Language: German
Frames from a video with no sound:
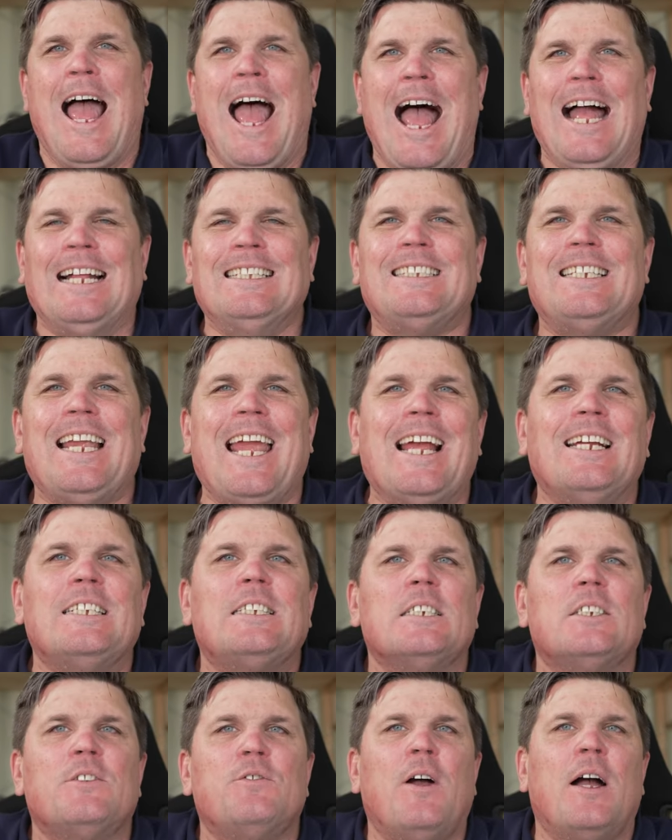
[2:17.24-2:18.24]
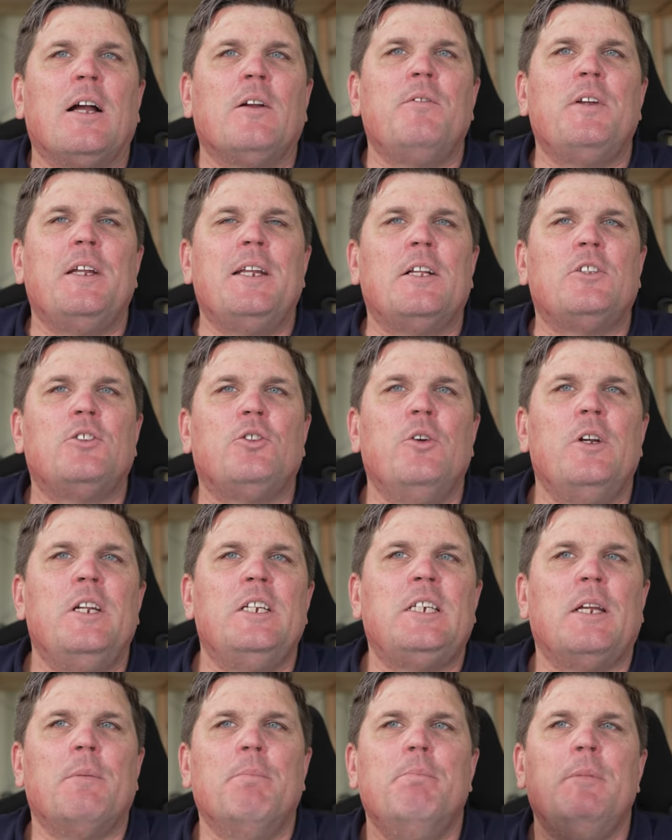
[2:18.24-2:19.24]
Als erstes fangen wir
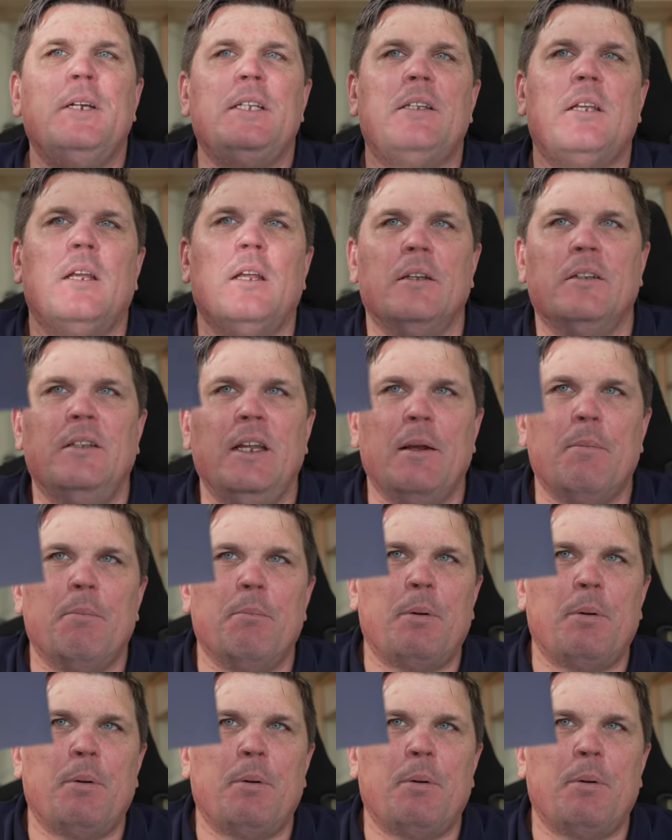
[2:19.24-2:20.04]
natürlich mit dem